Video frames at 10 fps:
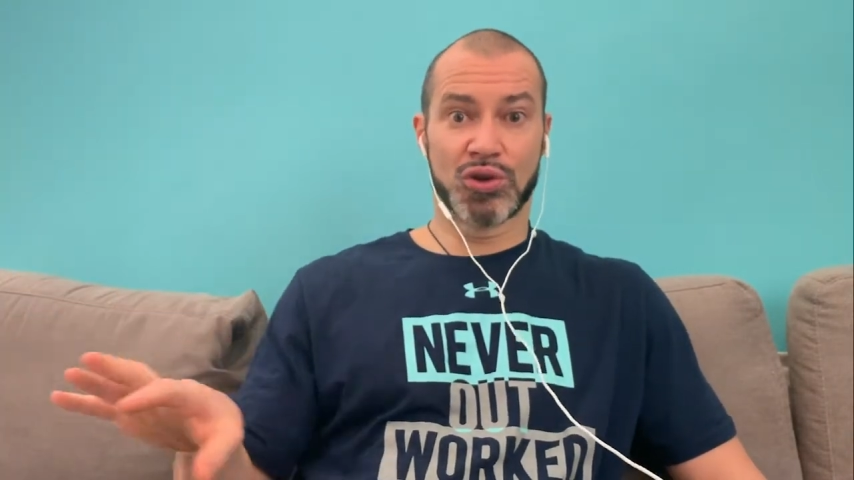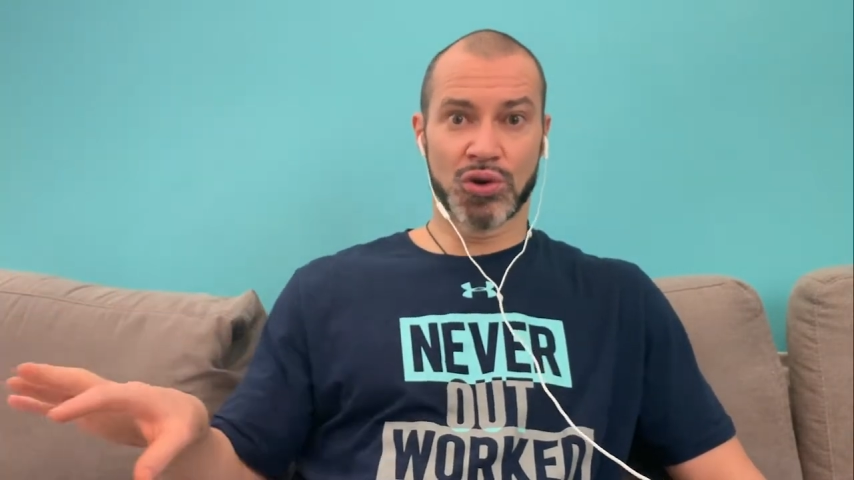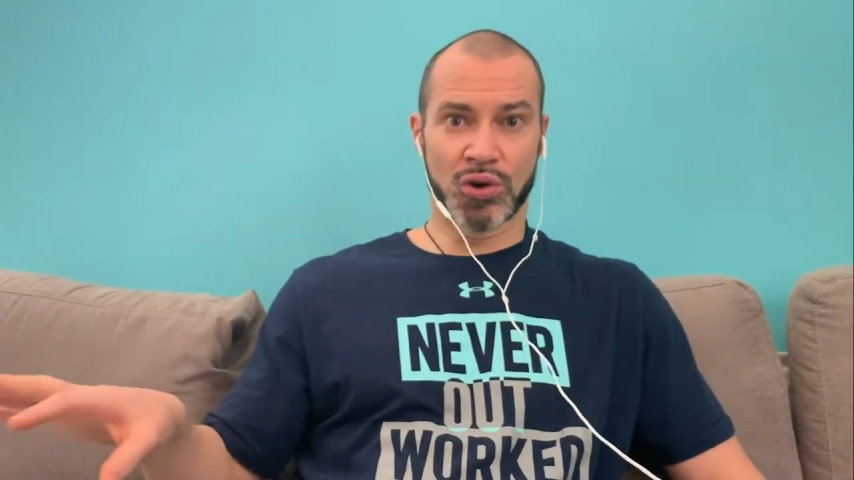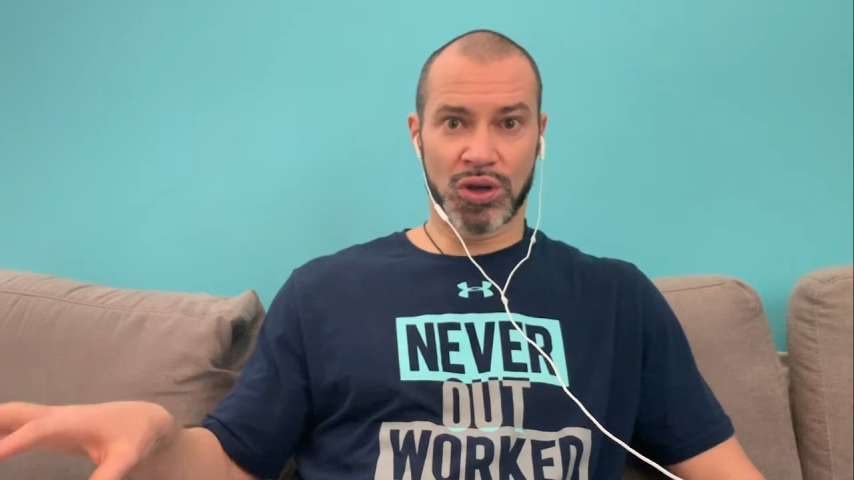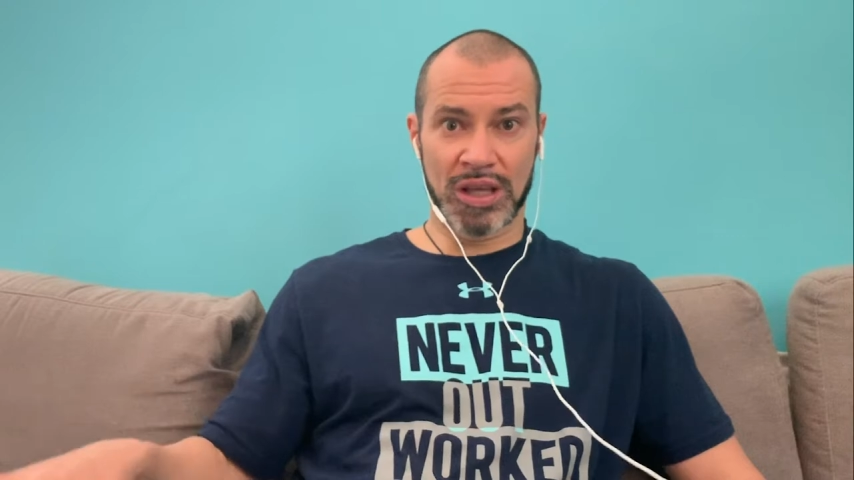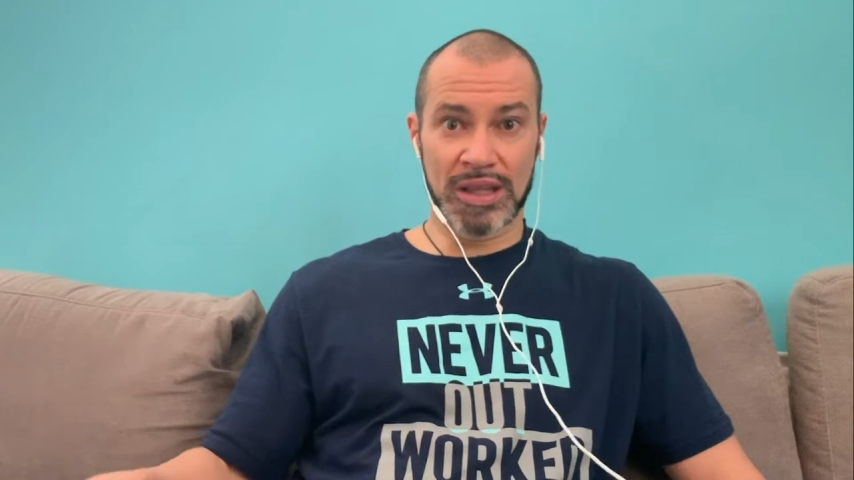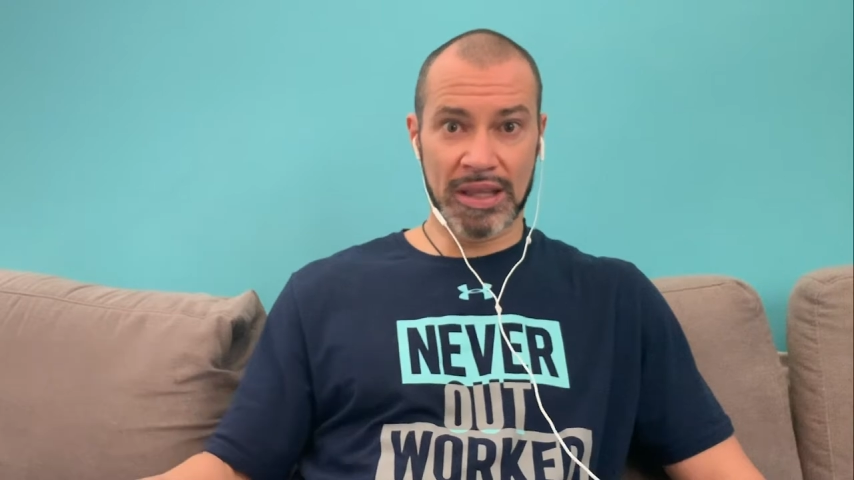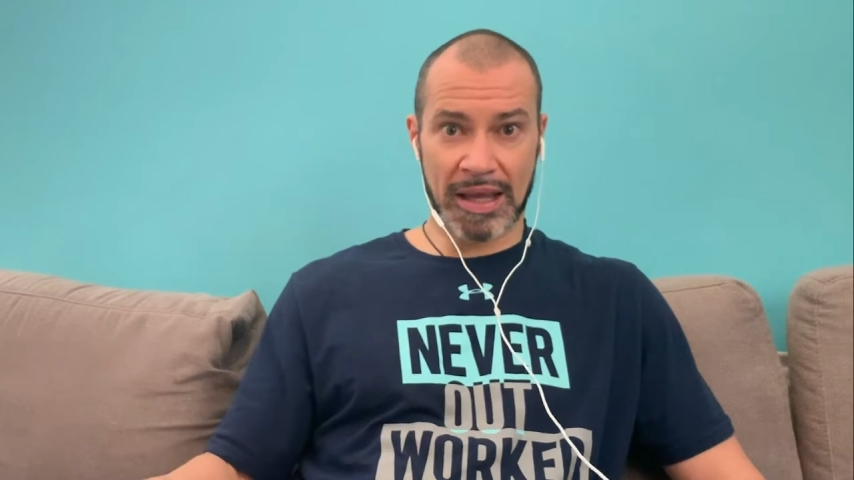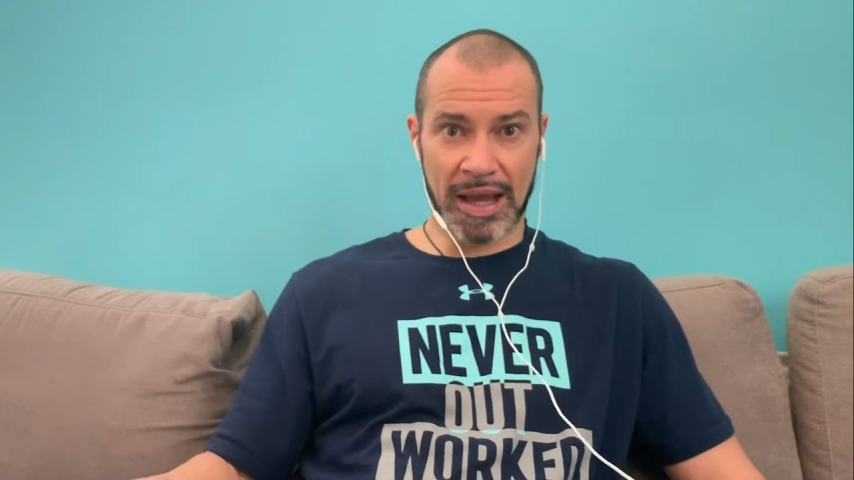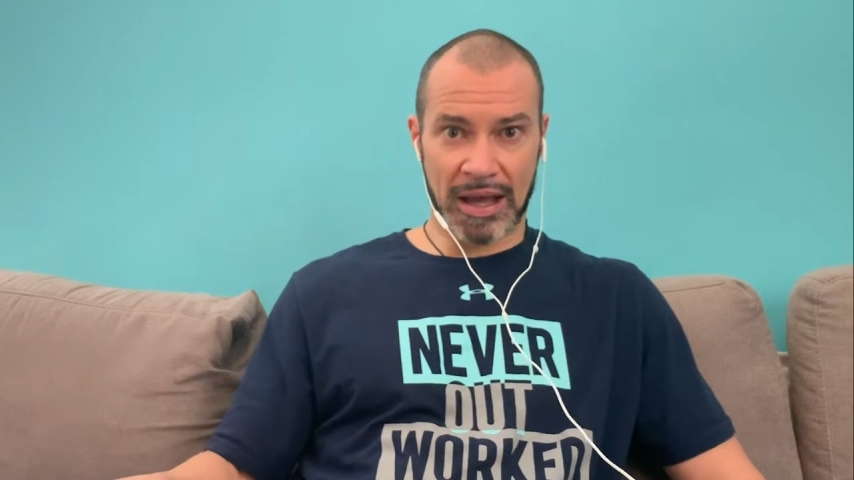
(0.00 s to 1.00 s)
ti ho
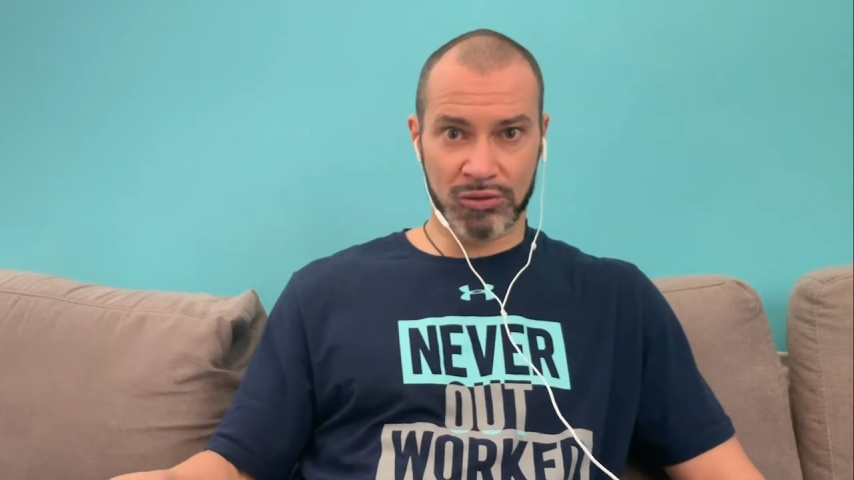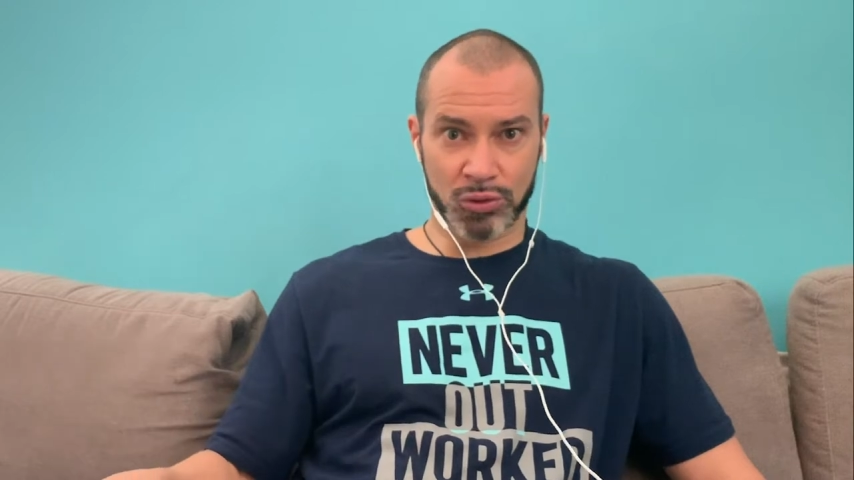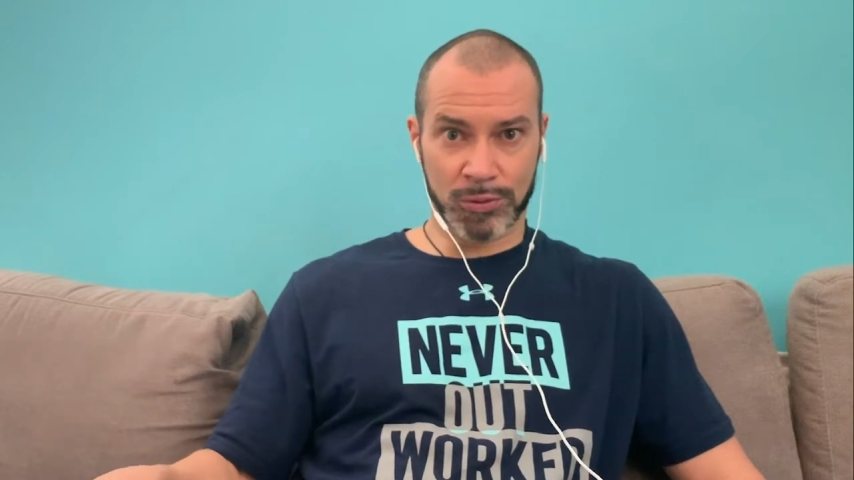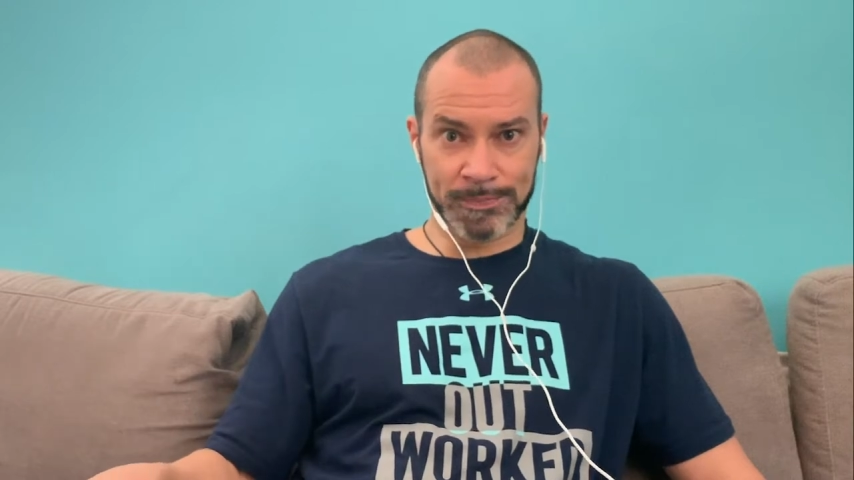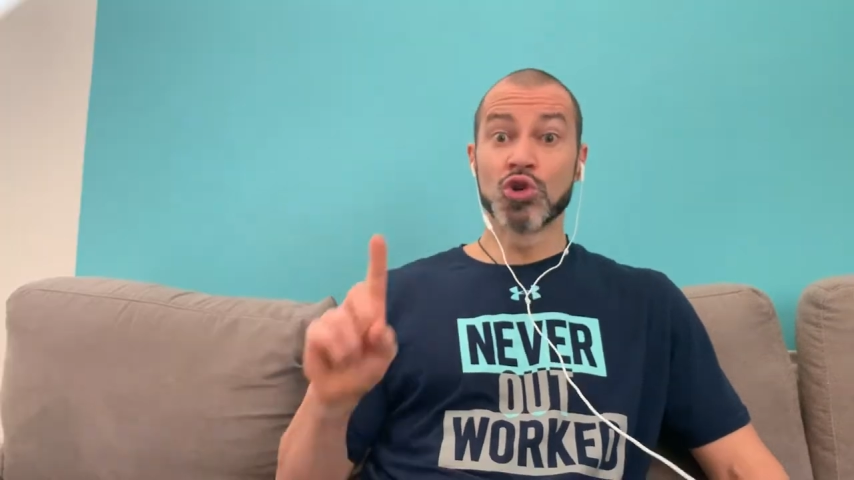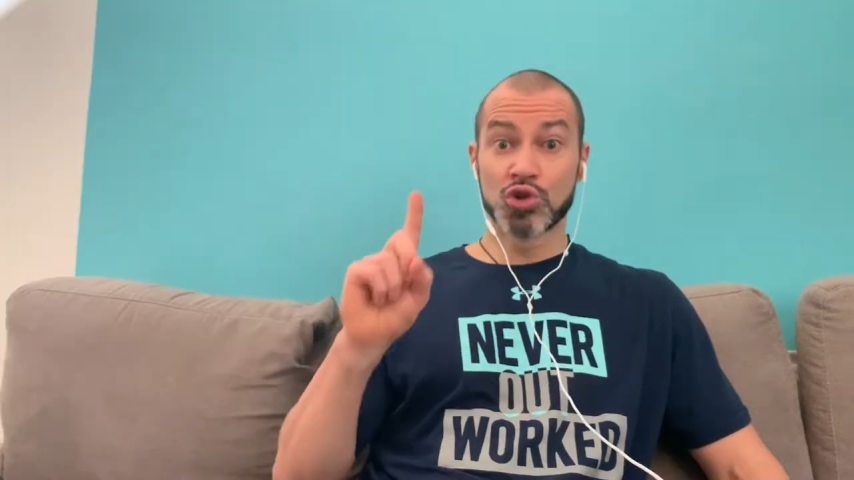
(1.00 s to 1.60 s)
indicato.